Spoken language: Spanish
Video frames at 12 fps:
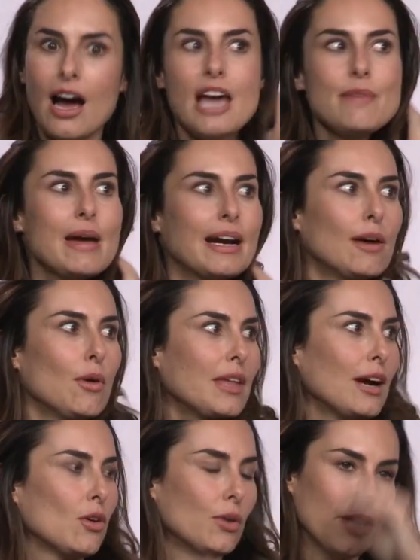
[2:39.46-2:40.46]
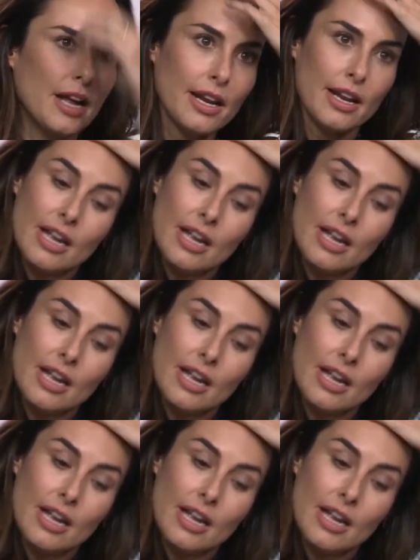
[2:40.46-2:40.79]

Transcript: Ay, me acabo de acordar.